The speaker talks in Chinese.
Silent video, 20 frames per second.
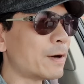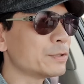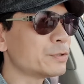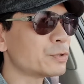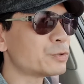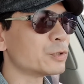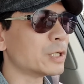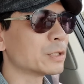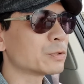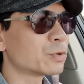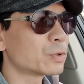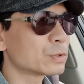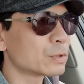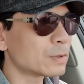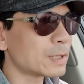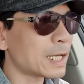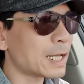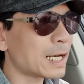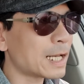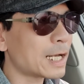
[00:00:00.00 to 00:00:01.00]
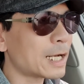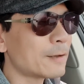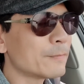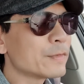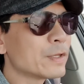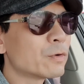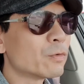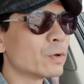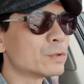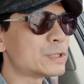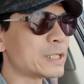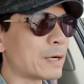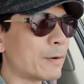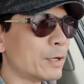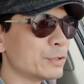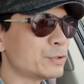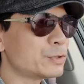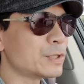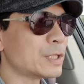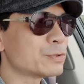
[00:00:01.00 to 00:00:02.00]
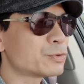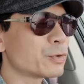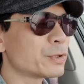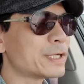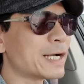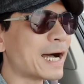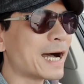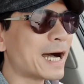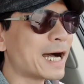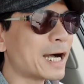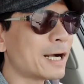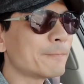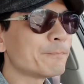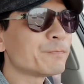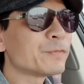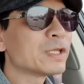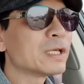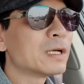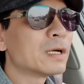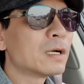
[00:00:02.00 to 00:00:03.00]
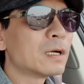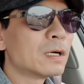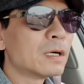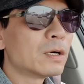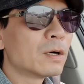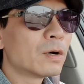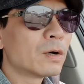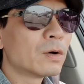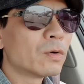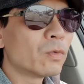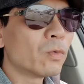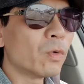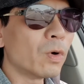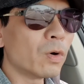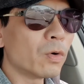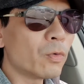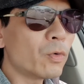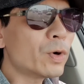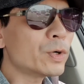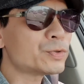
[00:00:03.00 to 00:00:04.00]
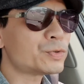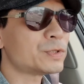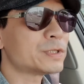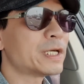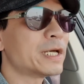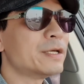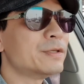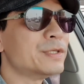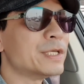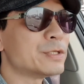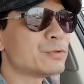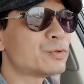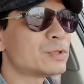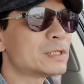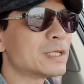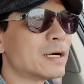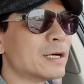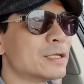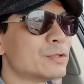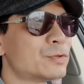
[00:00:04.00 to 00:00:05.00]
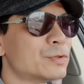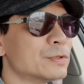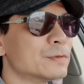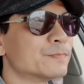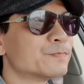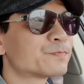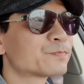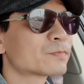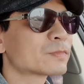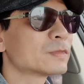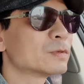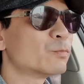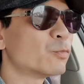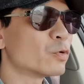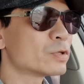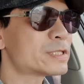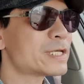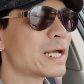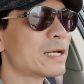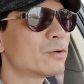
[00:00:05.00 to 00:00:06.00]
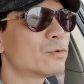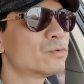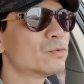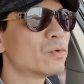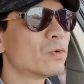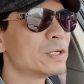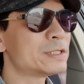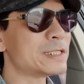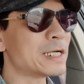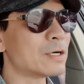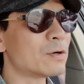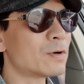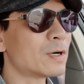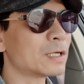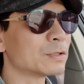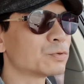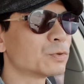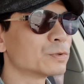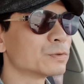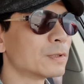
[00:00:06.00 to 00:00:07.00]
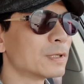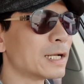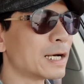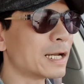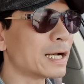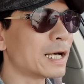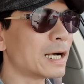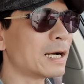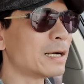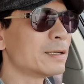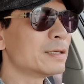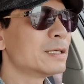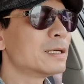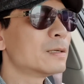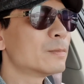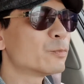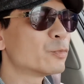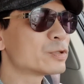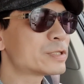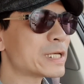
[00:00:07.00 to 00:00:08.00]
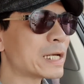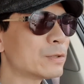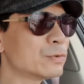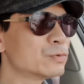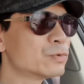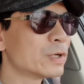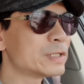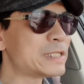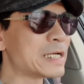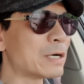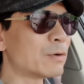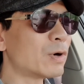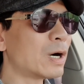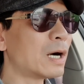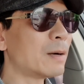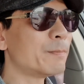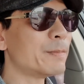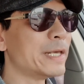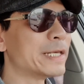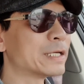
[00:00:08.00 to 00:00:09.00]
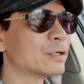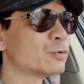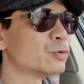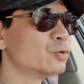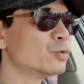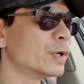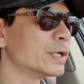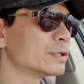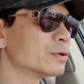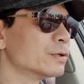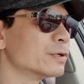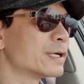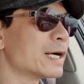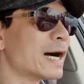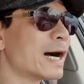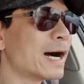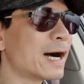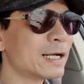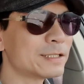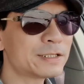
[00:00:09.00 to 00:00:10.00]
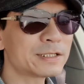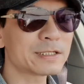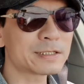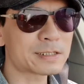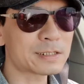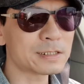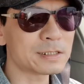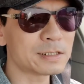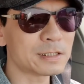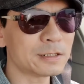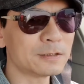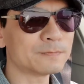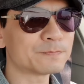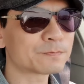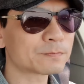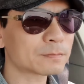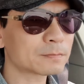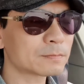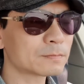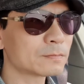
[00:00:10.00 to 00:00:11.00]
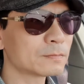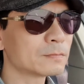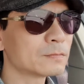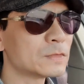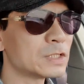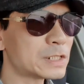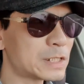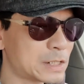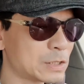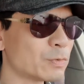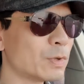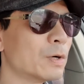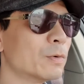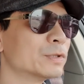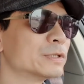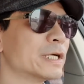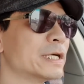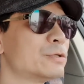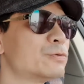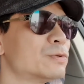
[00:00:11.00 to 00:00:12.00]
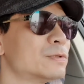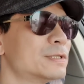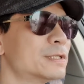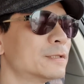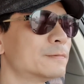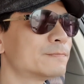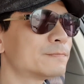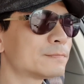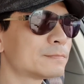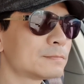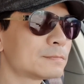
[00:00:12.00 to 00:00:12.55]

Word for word: 话就喜欢拖拖拉拉，我讲话就喜欢做一个啊，我或许可以凝聚到一群不在乎我讲话拖拖拉拉。不在乎我讲话每个鱼尾都有一个啊这个字的，喜欢我的一群人。